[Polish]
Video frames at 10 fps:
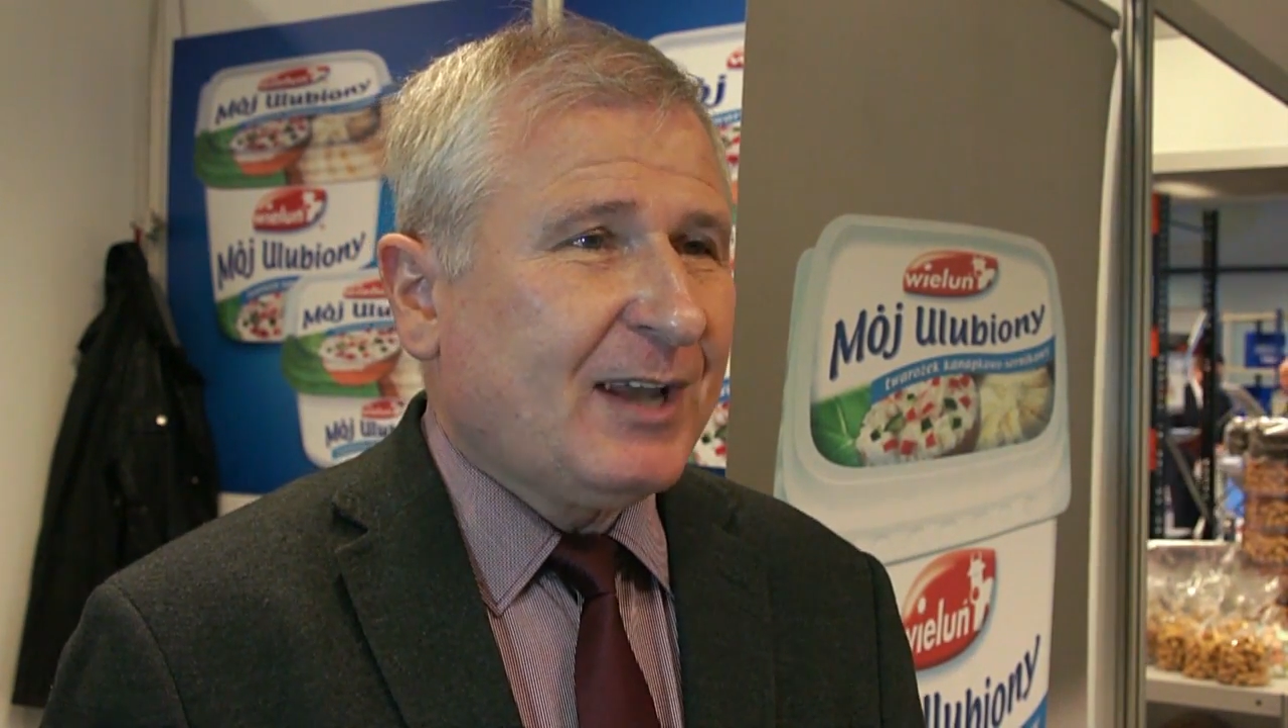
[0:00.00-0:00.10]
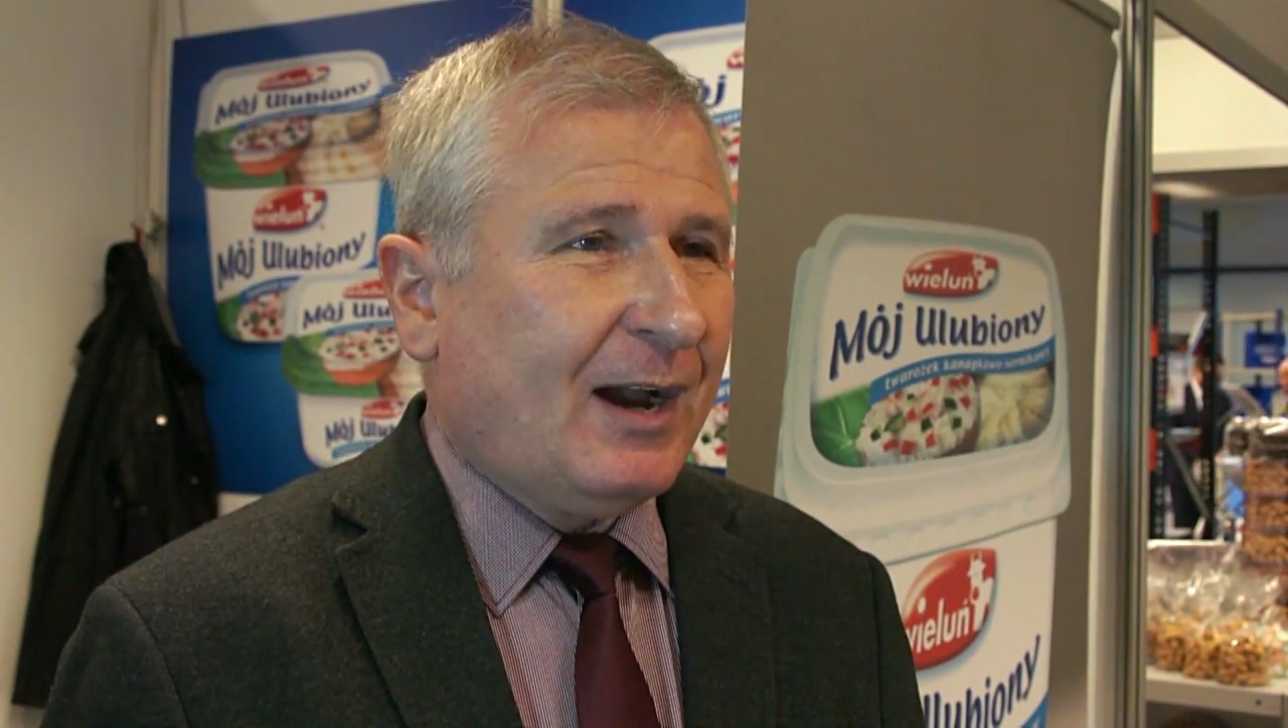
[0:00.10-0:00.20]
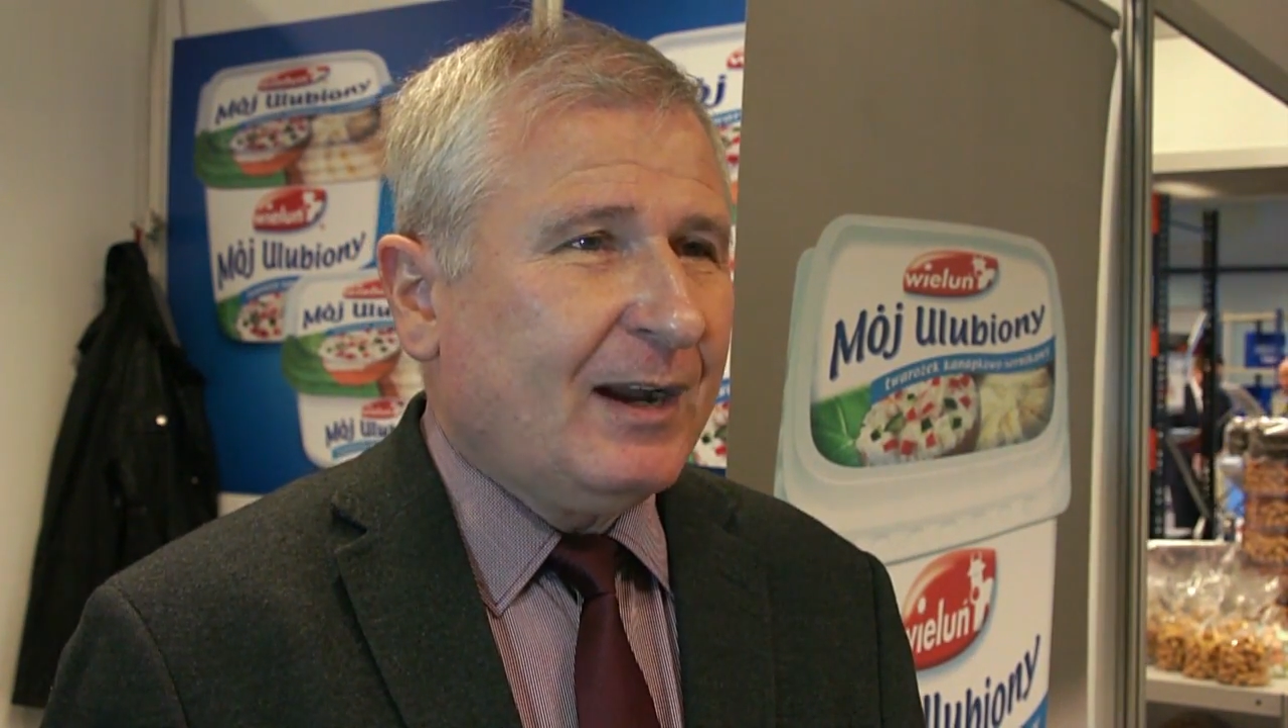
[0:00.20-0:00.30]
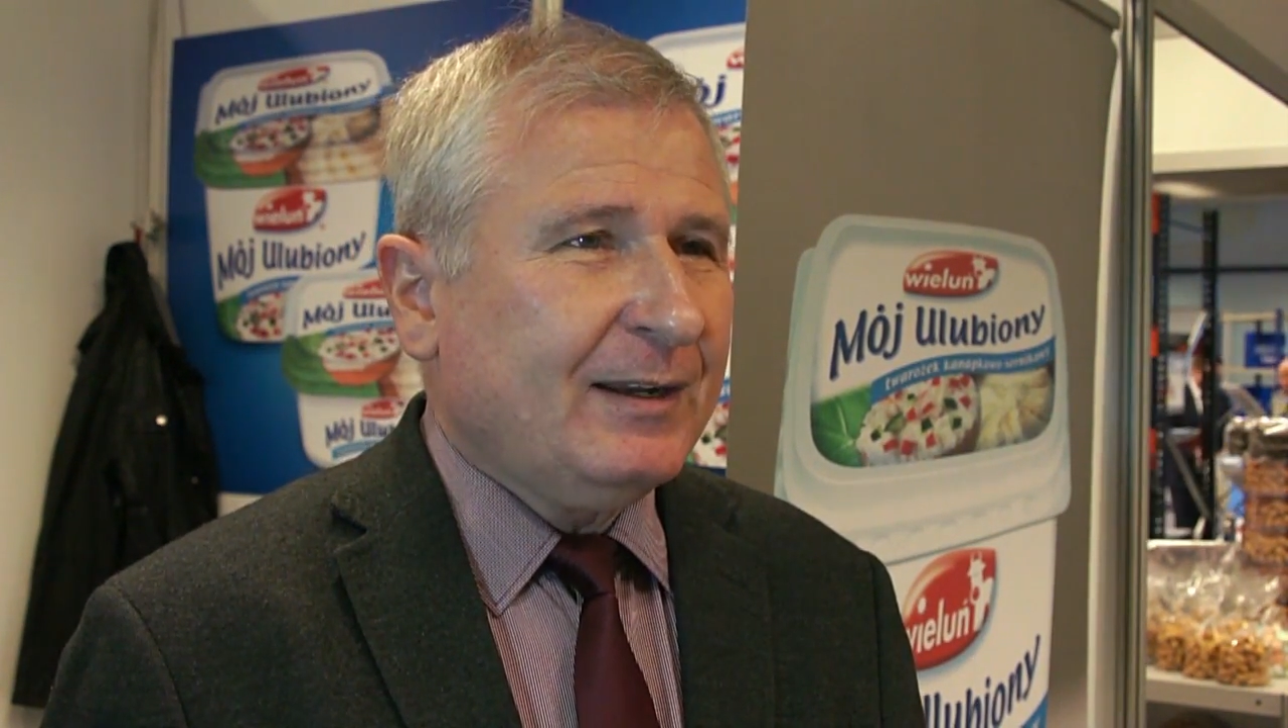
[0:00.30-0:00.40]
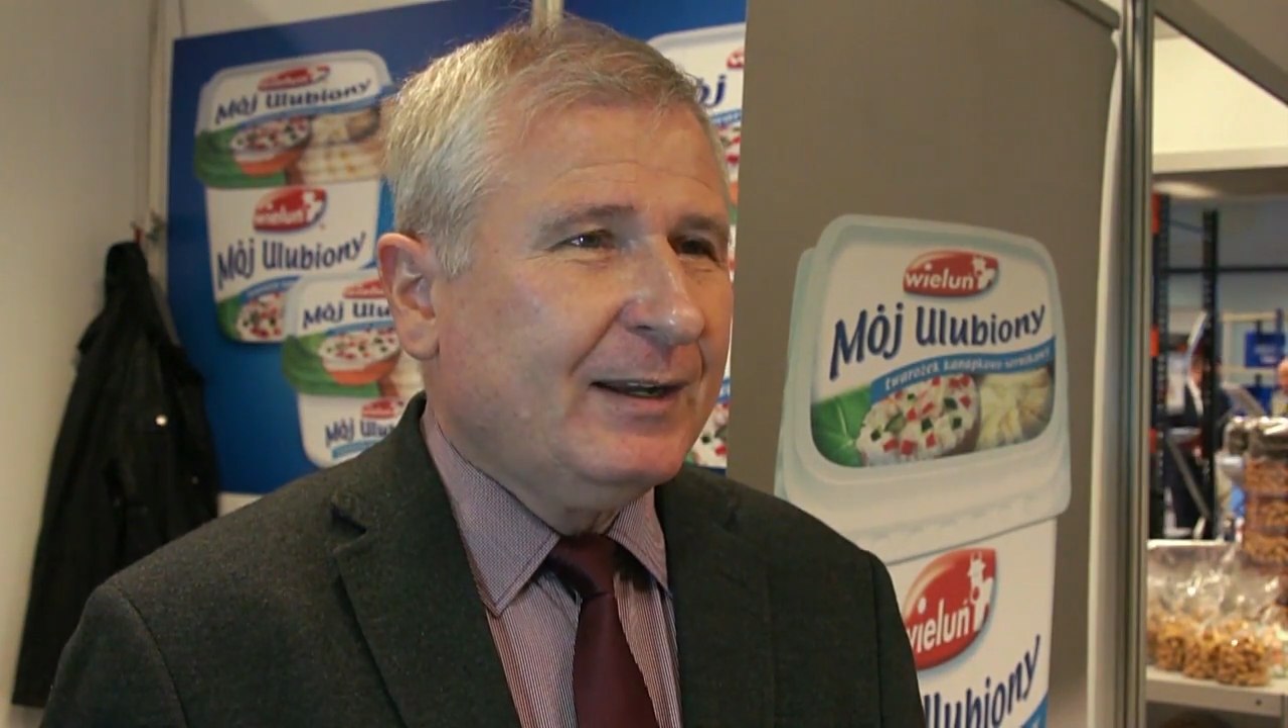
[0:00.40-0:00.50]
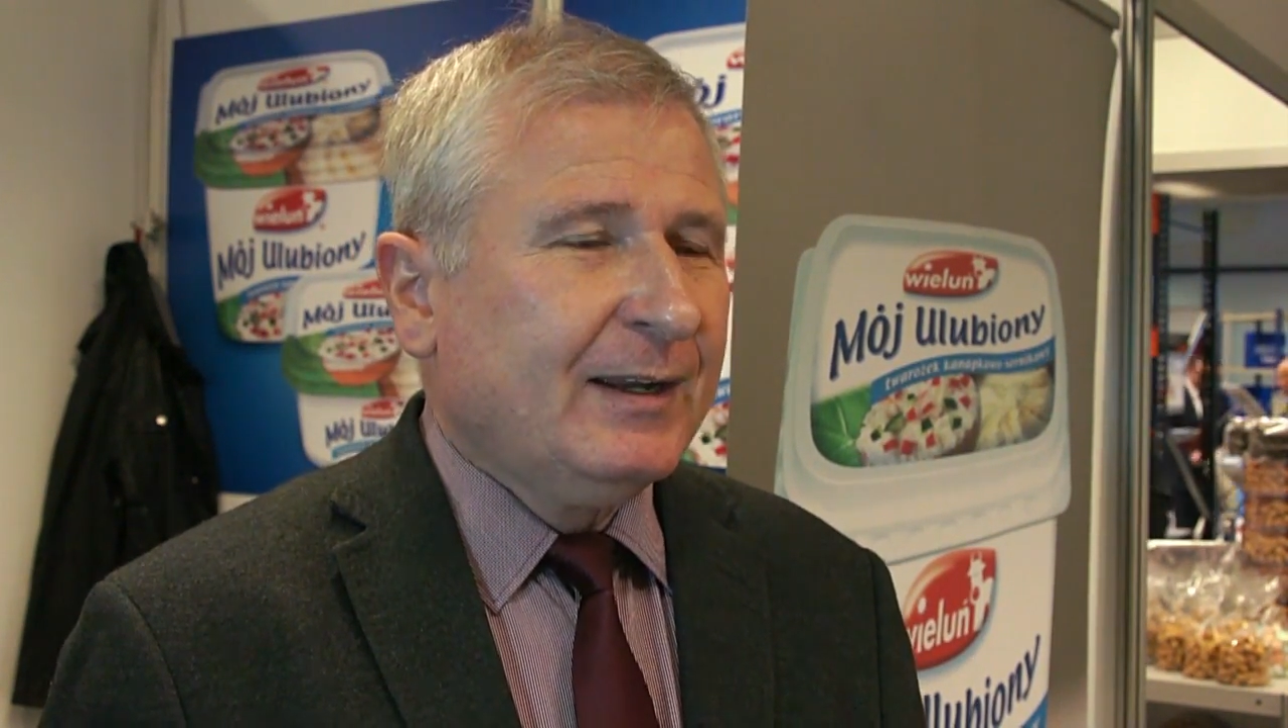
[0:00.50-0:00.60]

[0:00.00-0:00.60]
tak.